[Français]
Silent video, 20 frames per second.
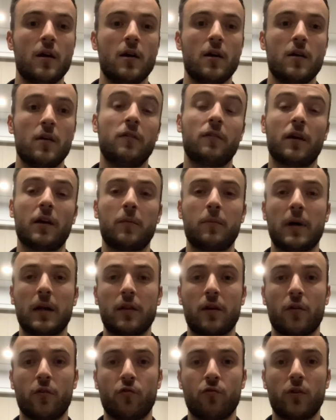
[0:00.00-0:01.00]
C'est vrai que
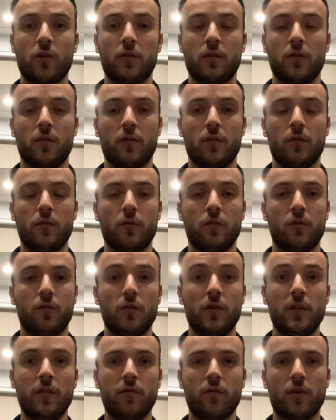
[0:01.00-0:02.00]
battre un joueur de, ce
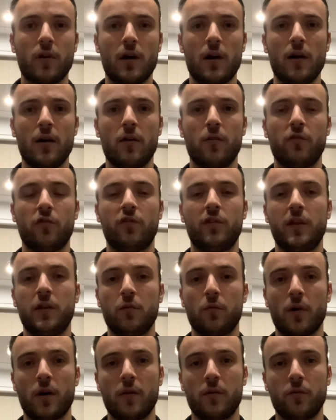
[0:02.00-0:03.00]
niveau-là, un
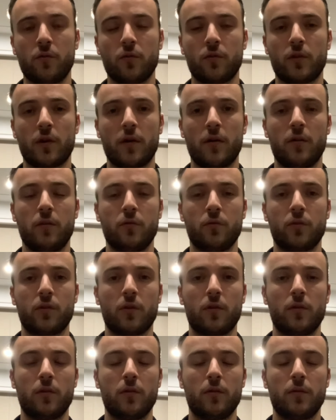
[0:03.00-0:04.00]
Chinois,
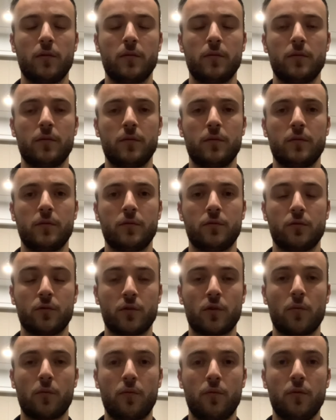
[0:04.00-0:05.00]

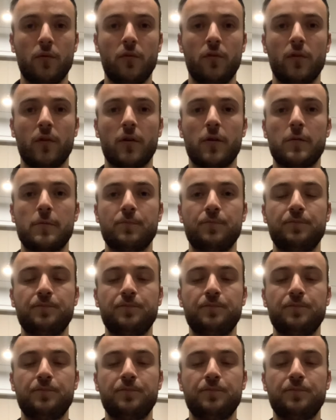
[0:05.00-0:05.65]
d'autant plus euh,